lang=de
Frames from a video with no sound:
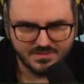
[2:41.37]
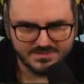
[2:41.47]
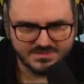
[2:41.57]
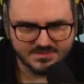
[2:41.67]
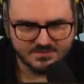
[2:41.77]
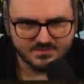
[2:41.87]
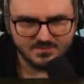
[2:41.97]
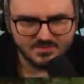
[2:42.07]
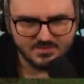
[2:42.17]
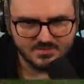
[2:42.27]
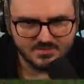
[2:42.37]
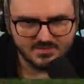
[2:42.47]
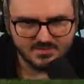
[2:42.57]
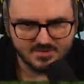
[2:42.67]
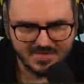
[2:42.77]
ist das gut. So
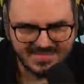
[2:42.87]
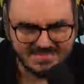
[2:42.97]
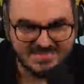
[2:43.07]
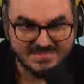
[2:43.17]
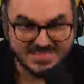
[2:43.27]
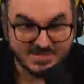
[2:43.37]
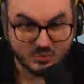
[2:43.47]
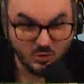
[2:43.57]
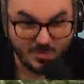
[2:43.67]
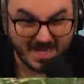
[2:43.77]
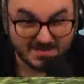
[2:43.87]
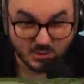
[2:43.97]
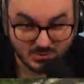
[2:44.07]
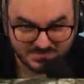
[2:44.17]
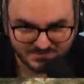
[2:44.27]
okay. Alter, hier sind überall
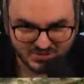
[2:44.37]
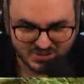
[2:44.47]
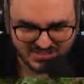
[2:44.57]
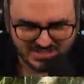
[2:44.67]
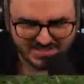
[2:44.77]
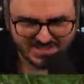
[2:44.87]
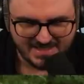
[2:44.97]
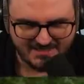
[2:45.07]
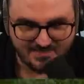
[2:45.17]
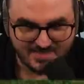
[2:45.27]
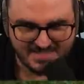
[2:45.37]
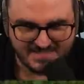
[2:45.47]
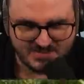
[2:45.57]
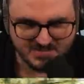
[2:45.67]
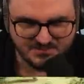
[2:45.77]
tote Fische. Ey, wenn man jetzt
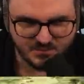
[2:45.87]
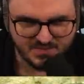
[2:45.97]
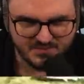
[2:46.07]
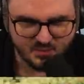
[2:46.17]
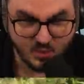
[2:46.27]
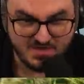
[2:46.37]
irgendwo in Polen